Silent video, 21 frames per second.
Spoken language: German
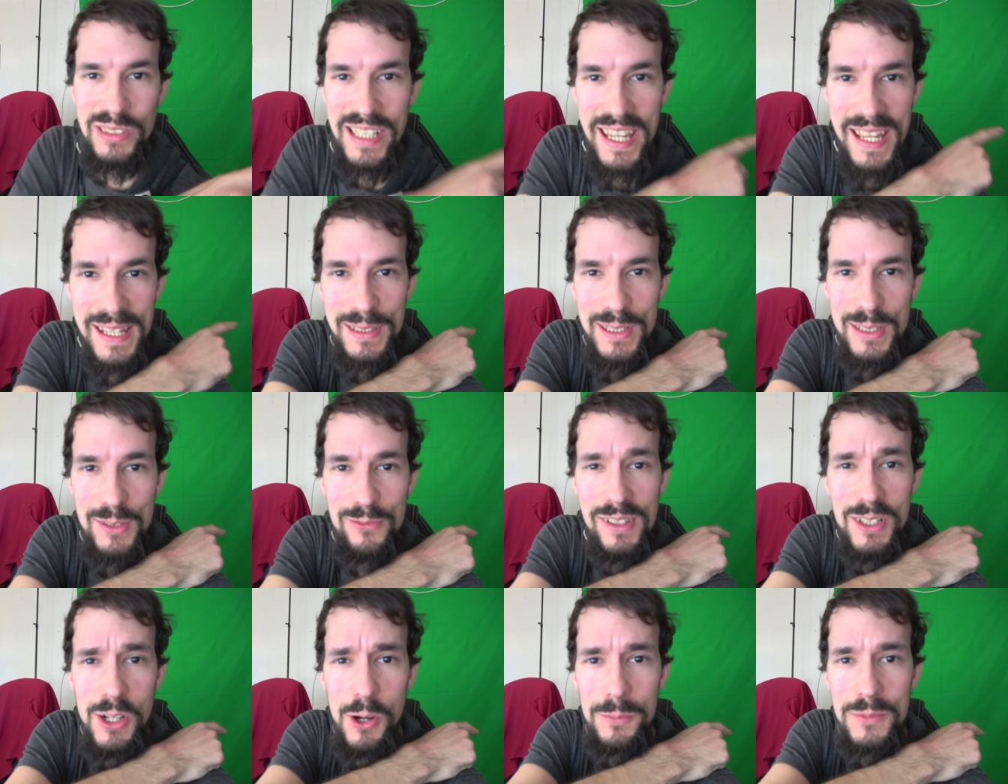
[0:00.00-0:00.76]
und herzlich
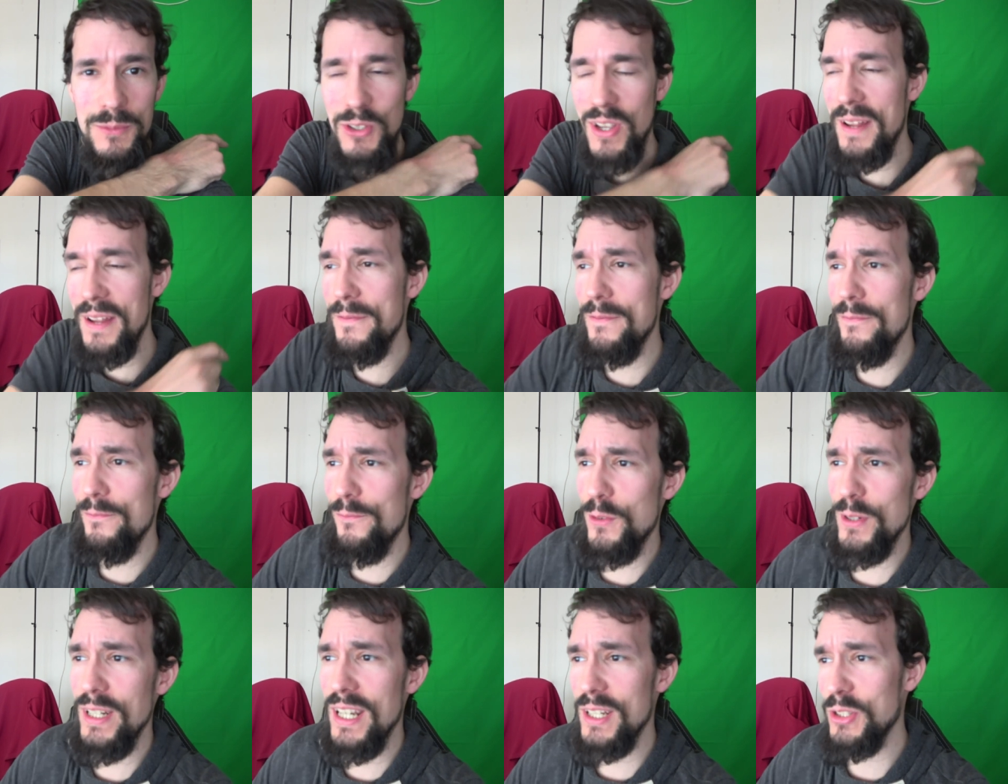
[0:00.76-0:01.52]
willkommen zu
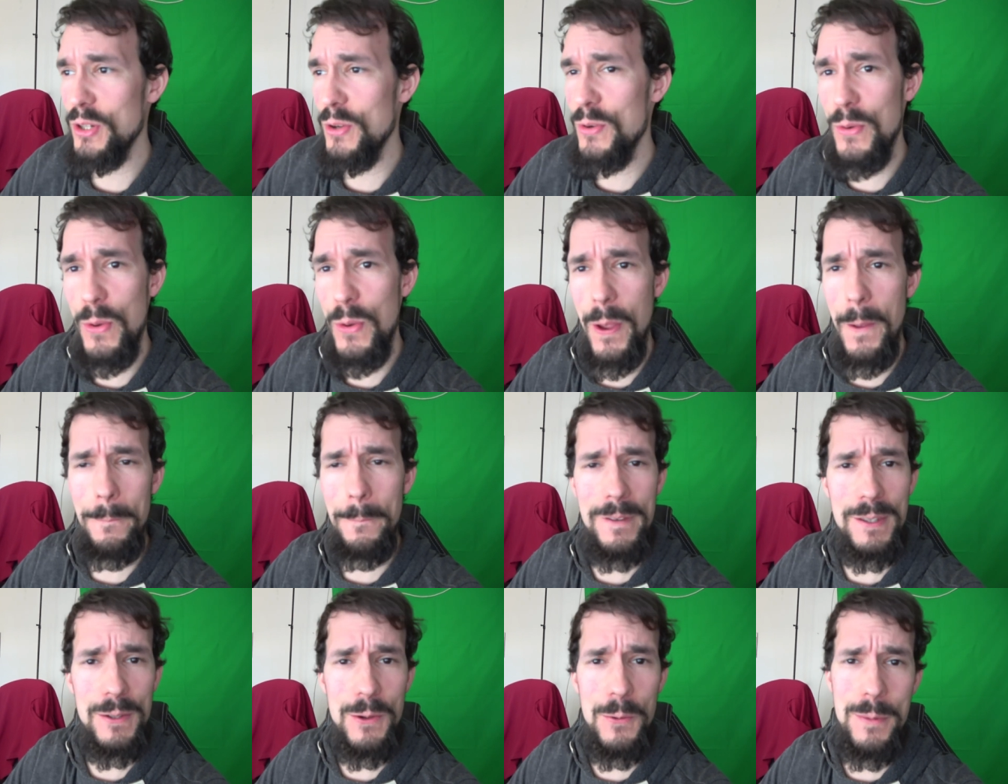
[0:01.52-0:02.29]
einem wunderschönen
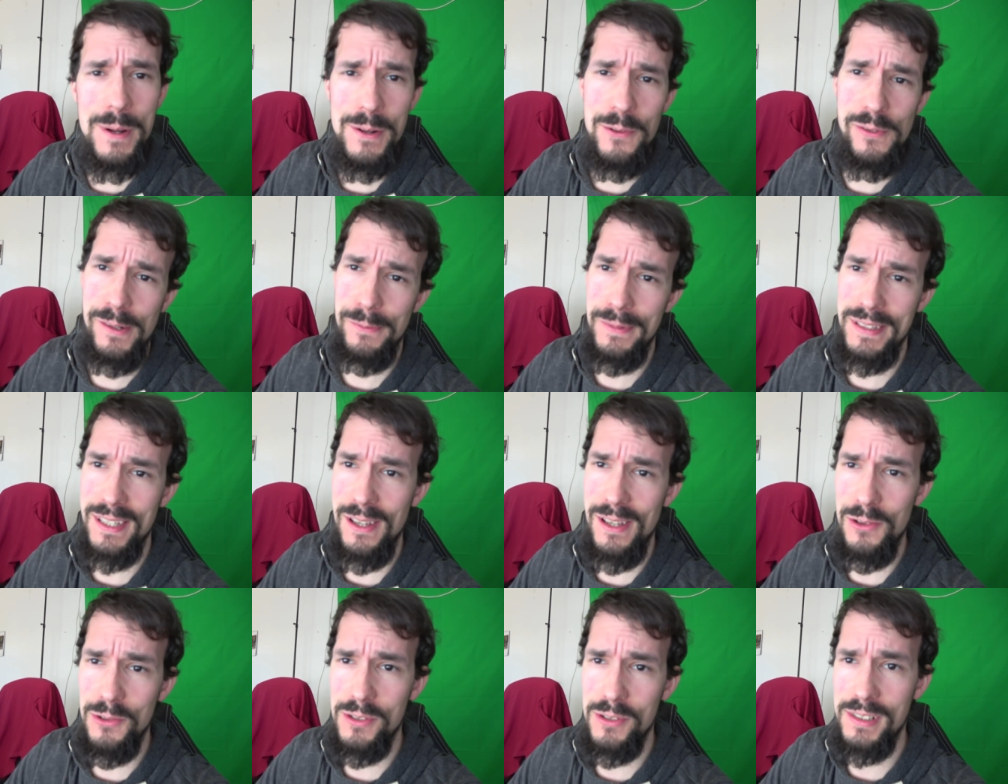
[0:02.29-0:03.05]
neuen Video mit eurem
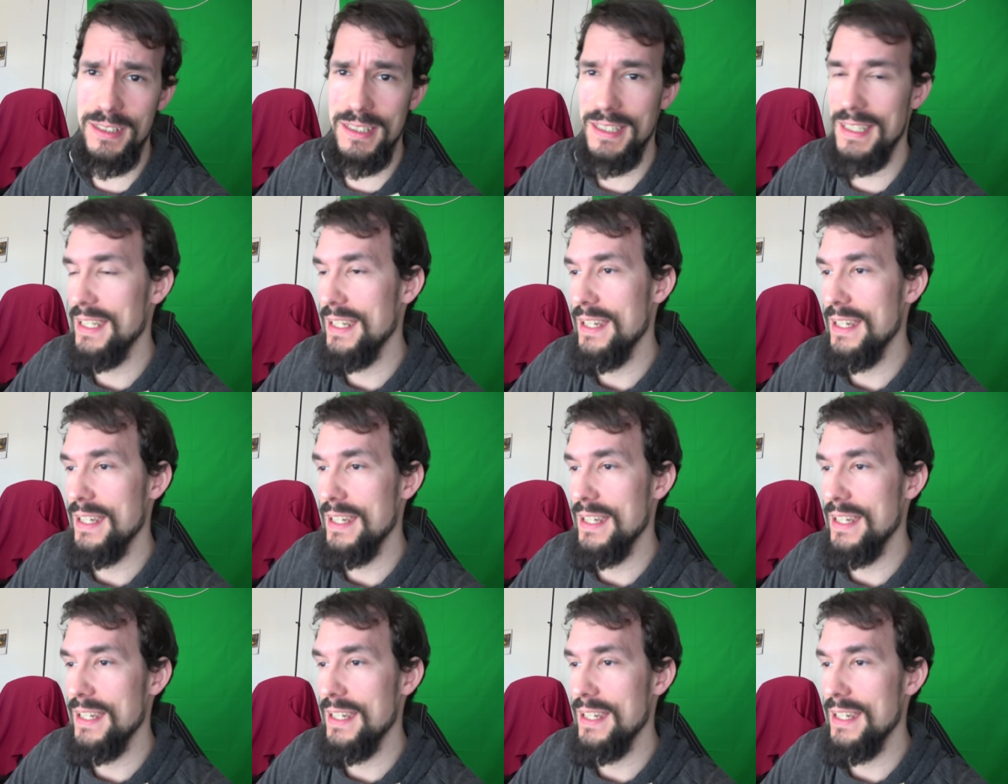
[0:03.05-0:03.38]
Xarock.